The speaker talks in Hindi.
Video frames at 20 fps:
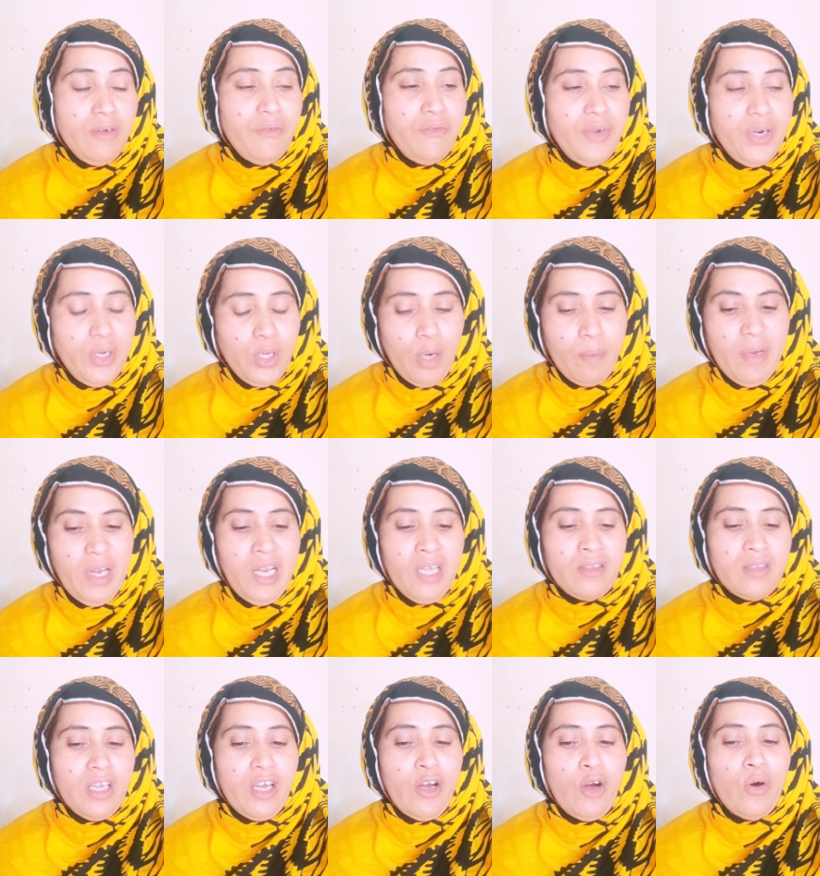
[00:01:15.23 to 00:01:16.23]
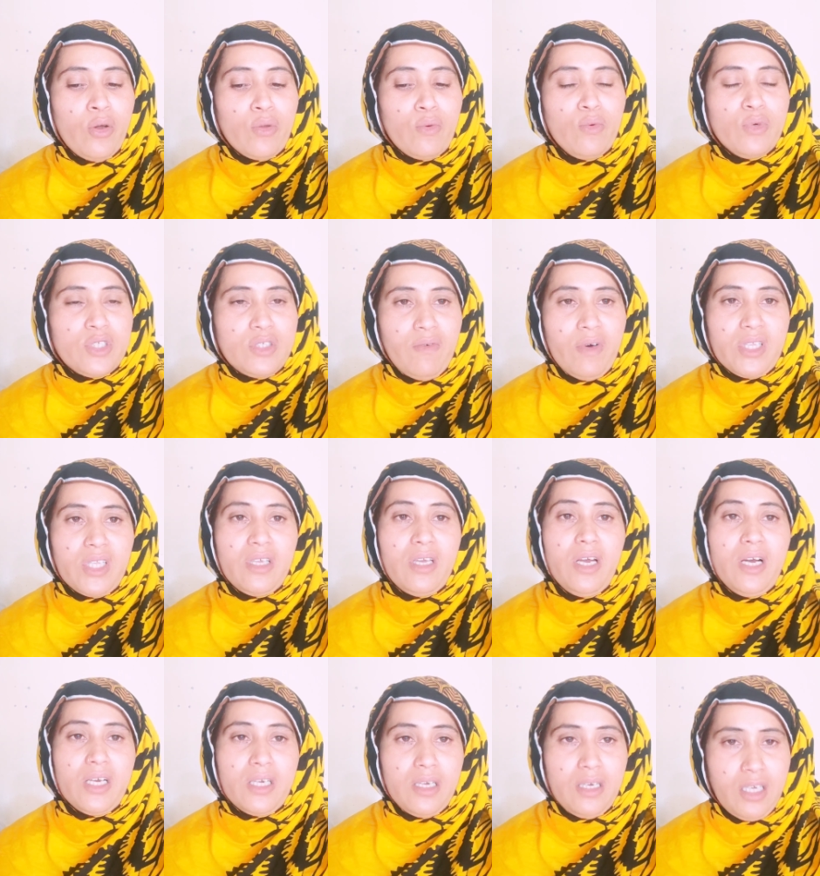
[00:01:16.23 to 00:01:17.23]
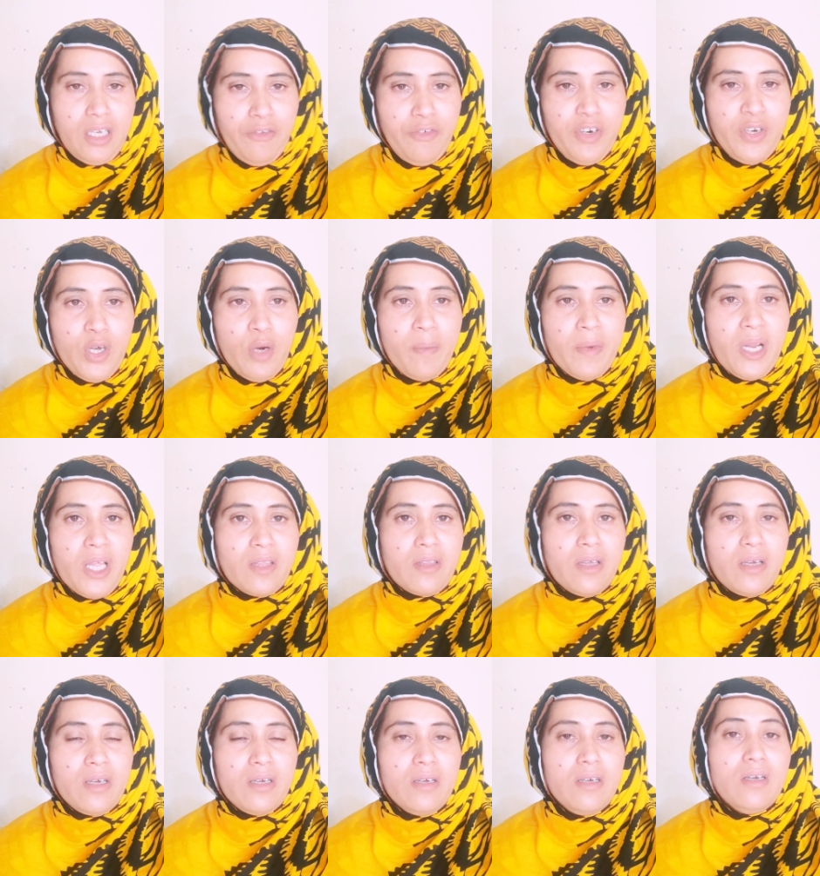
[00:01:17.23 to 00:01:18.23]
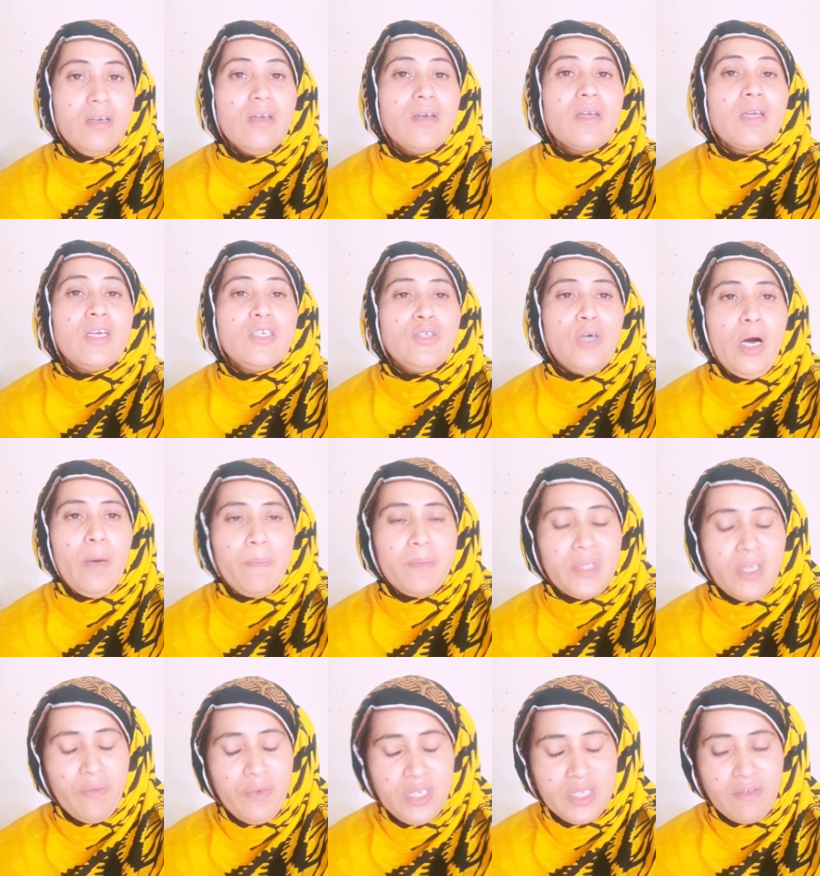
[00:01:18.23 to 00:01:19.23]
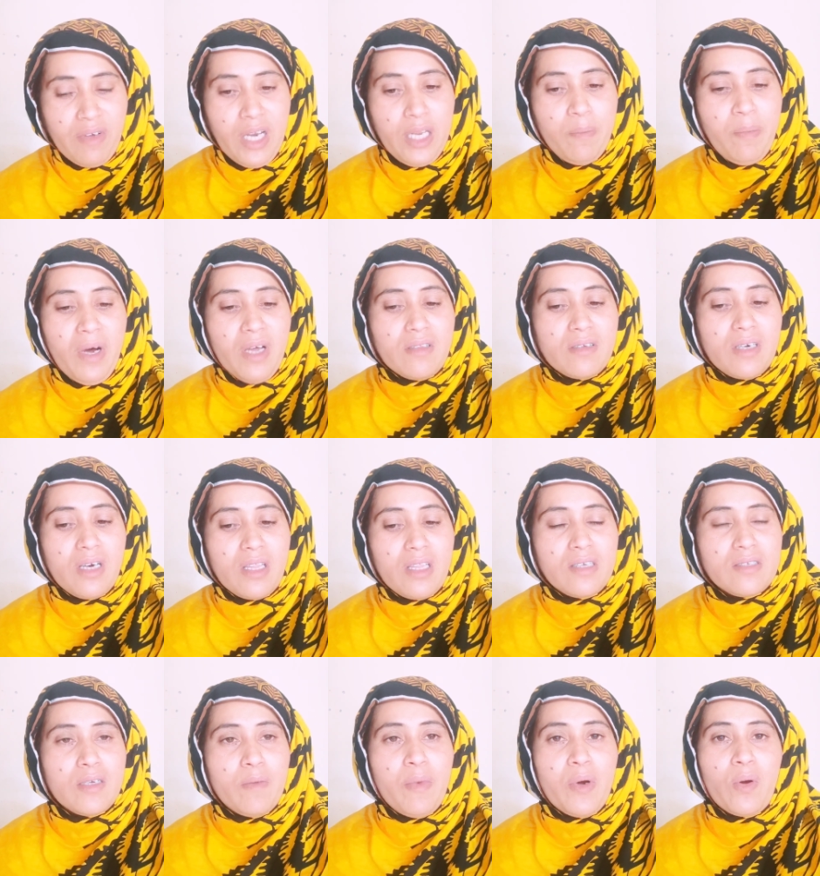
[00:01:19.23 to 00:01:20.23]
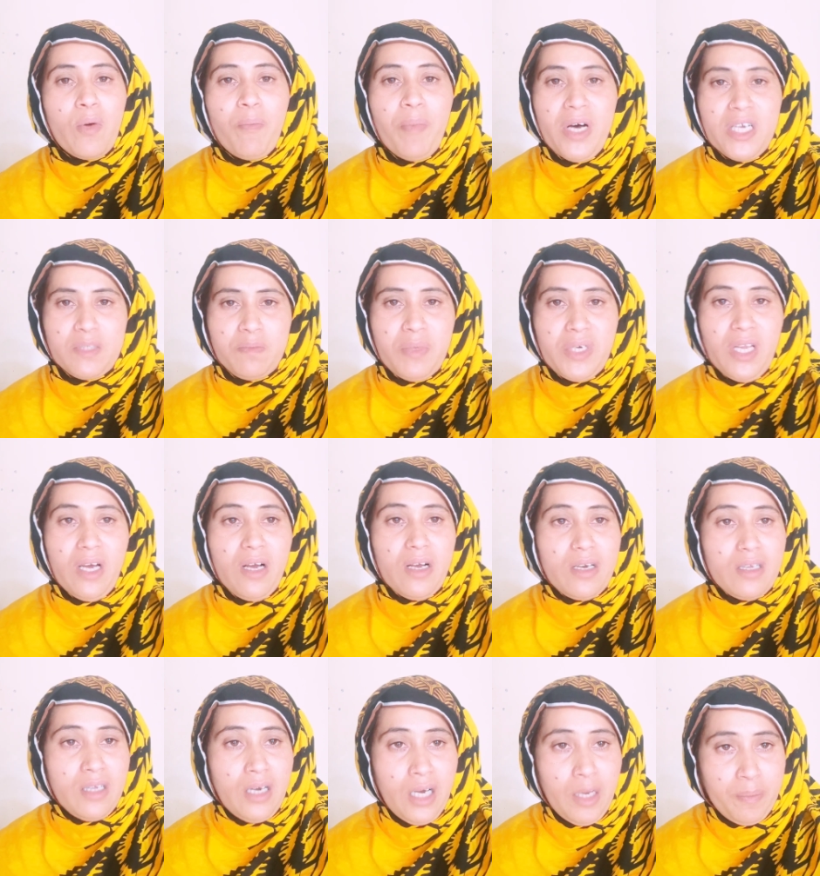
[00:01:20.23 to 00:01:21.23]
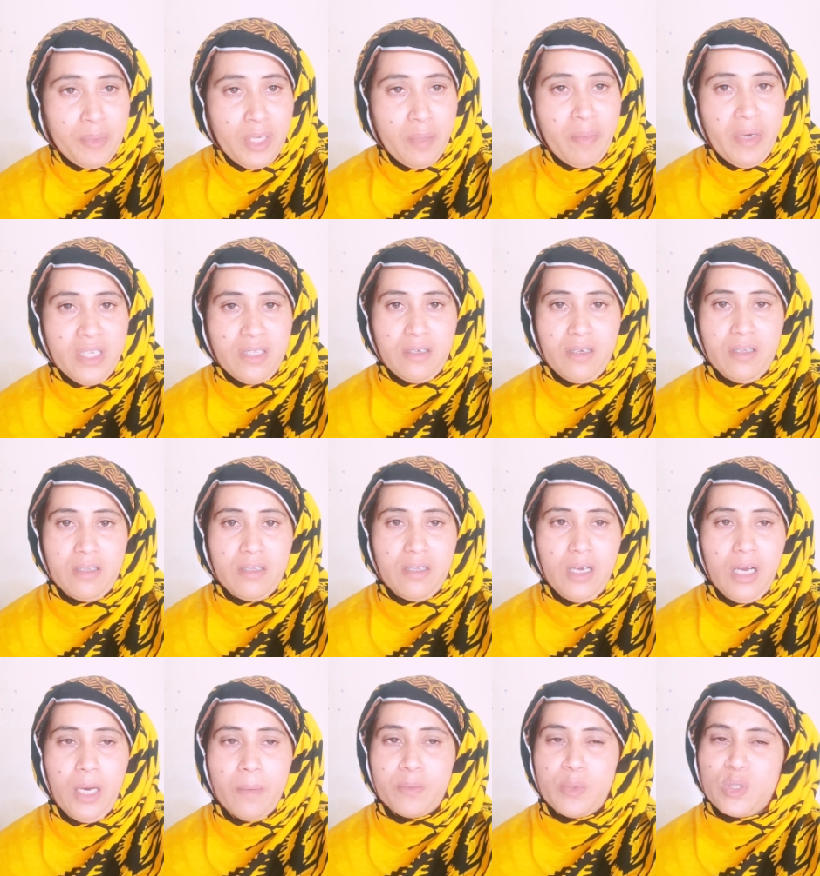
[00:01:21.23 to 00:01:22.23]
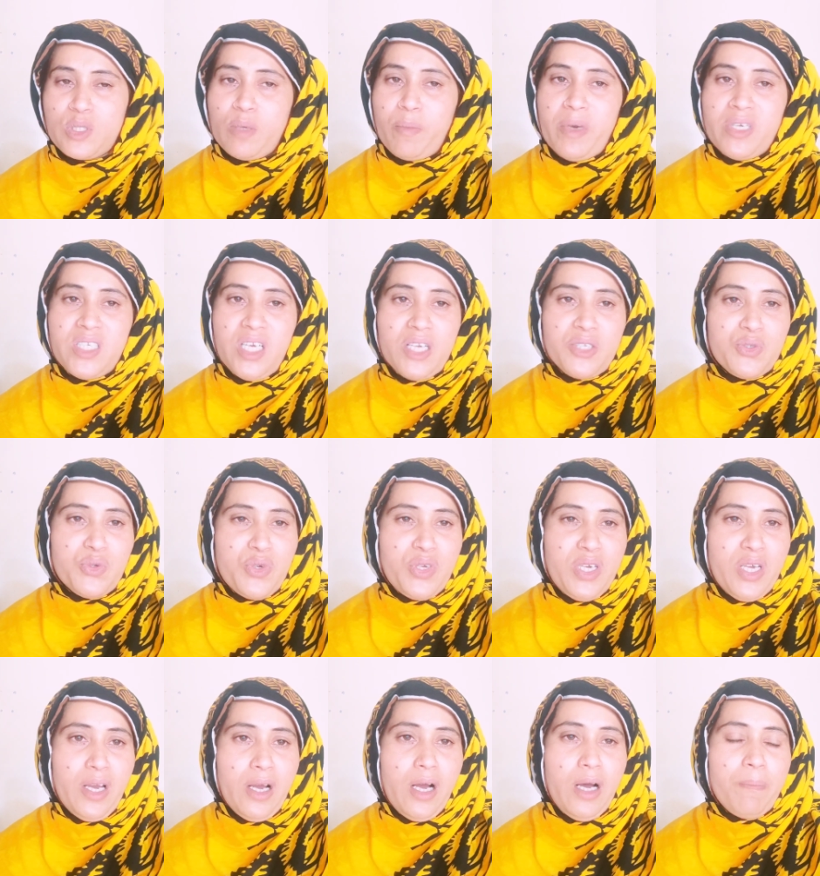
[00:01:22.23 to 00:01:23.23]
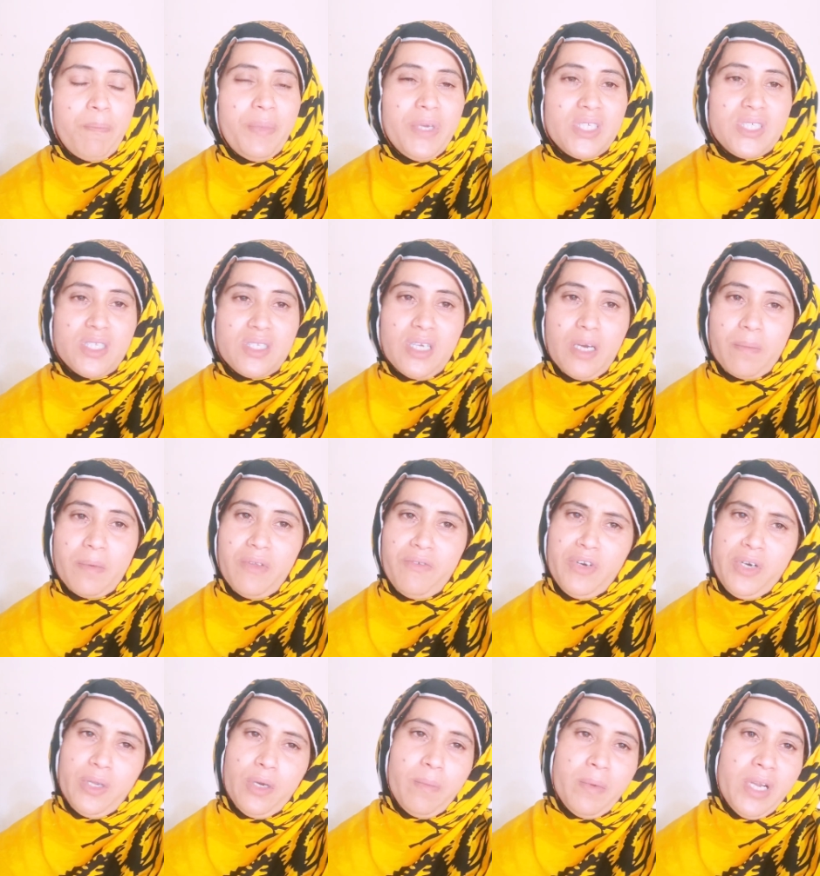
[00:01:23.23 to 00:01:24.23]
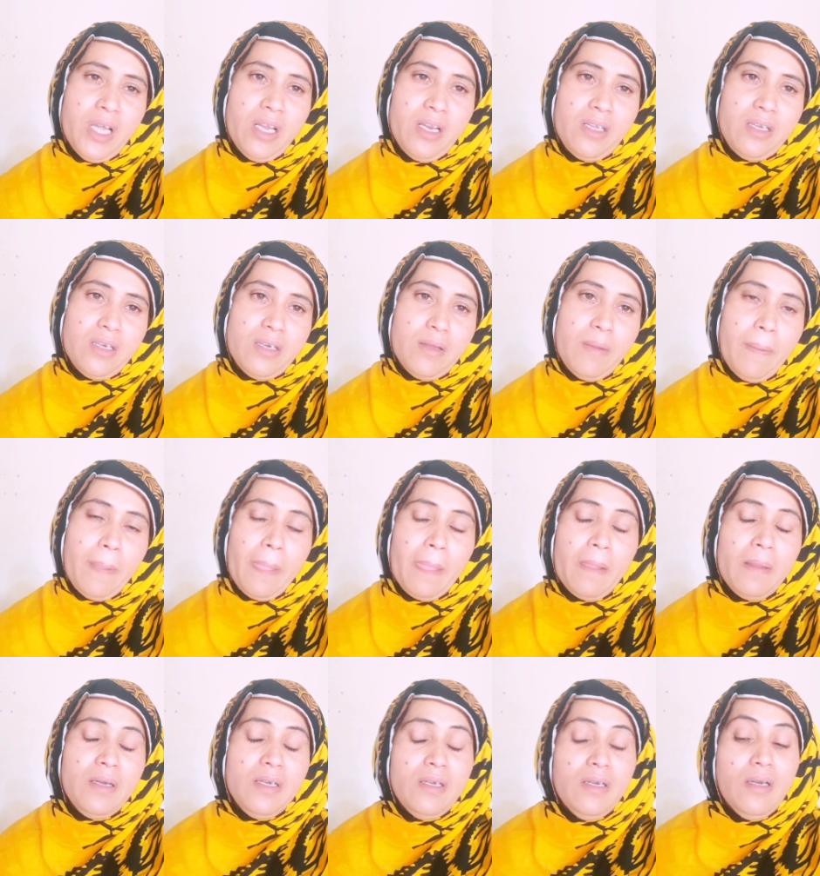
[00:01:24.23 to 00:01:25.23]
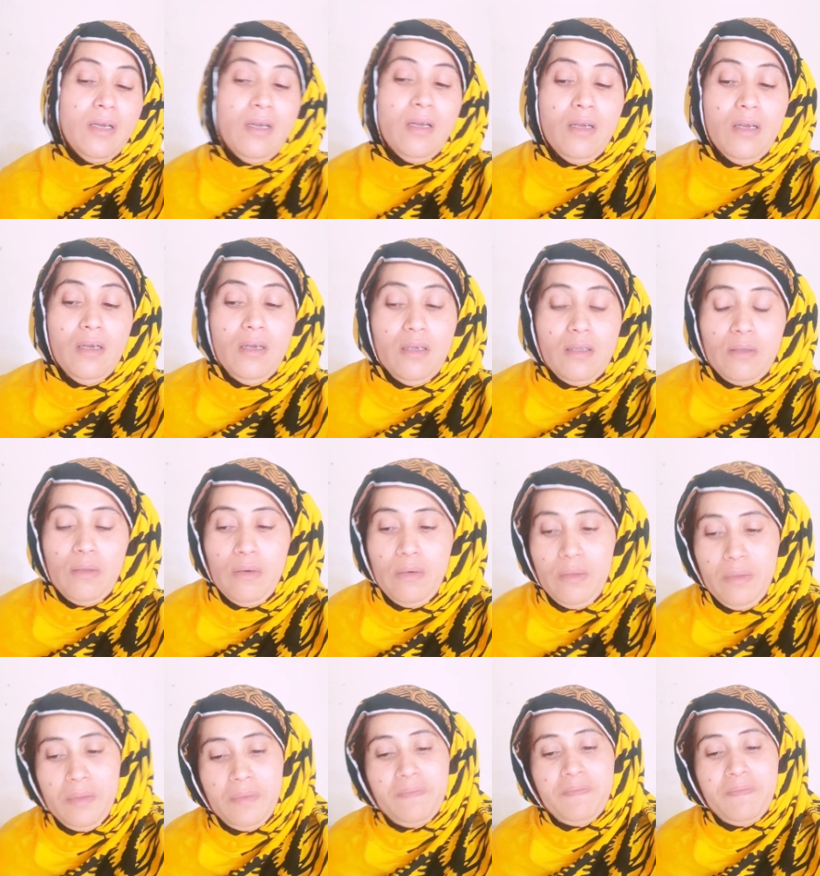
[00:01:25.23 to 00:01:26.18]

वीडियो में लेते और उस वक्त ये हकीकी वीडियो बनाते कि जो आप तवीज़ वाली बात कर रहे हैं सभा को पास बिठा कर आप ये बात करते हैं अब तो सभा जा चुकी है अब पीछे से आपने वीडियो बना ली है तो